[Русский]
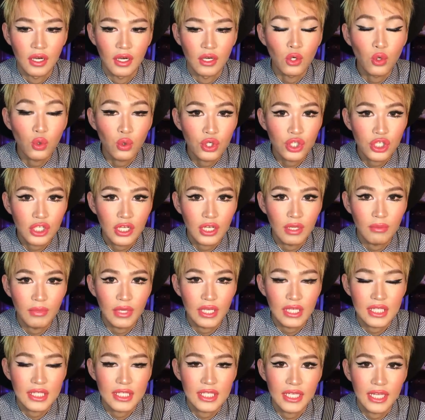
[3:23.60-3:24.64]
рушили
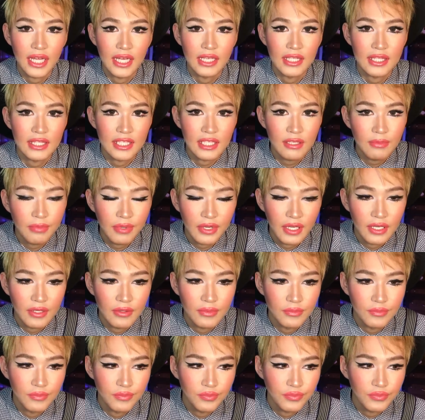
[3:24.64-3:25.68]
мои стереотипы.
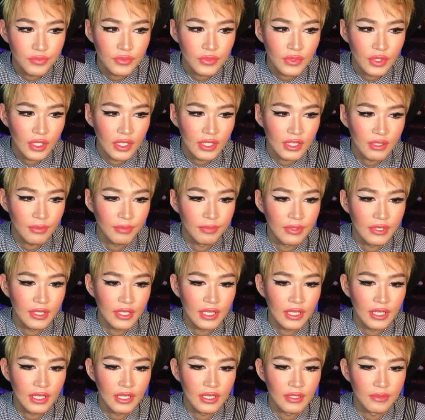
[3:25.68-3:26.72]
Это
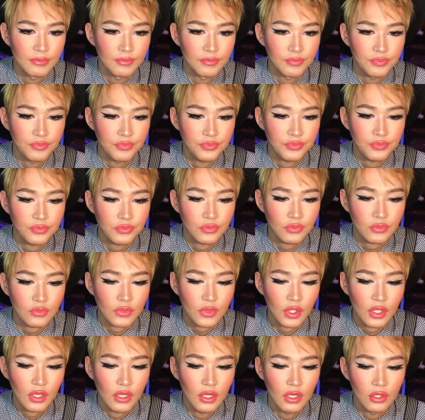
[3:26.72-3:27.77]
были
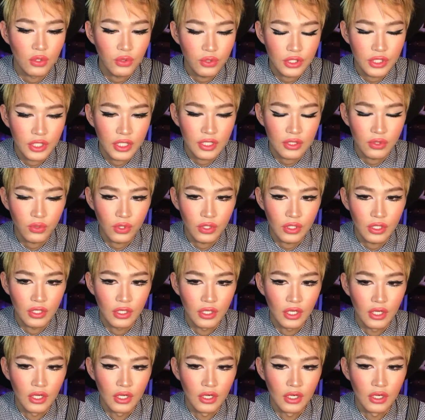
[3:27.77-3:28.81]
люди,
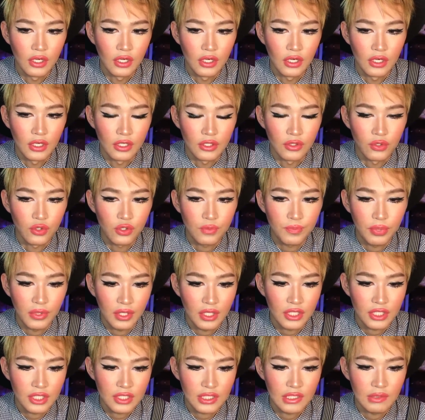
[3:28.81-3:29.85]
которые не
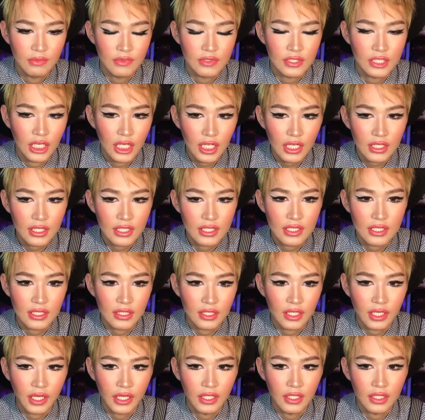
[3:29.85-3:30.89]
успеешь с ними встретиться,
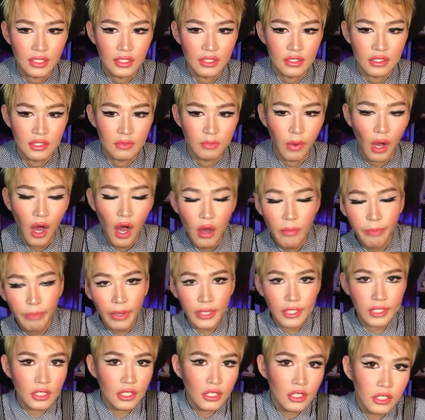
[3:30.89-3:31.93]
так они типа, а
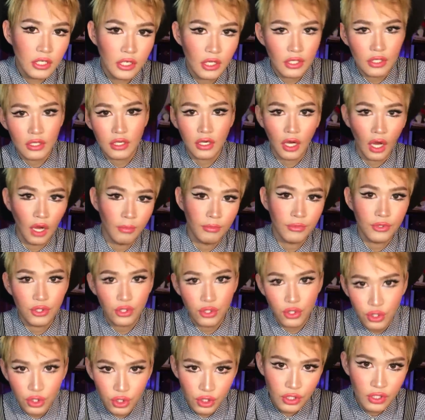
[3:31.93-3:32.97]
поехали ко
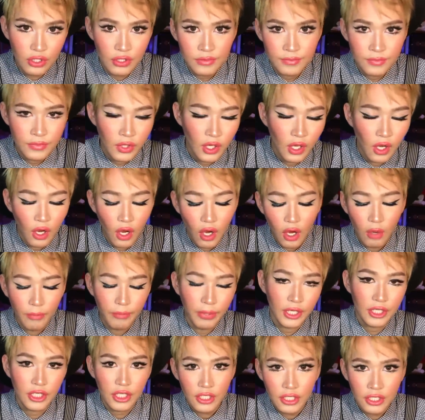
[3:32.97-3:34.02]
мне,
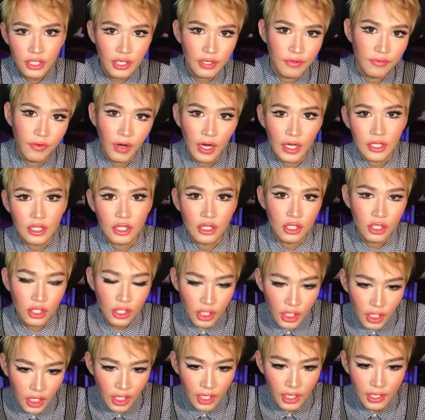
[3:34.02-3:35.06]
поехали в
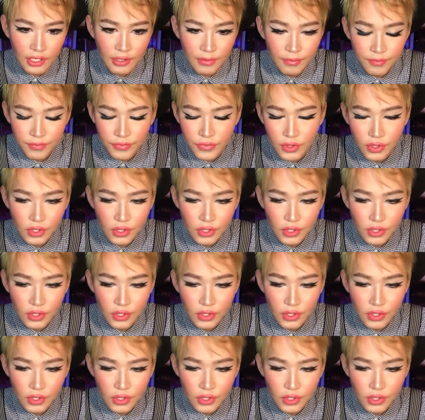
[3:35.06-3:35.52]
отель,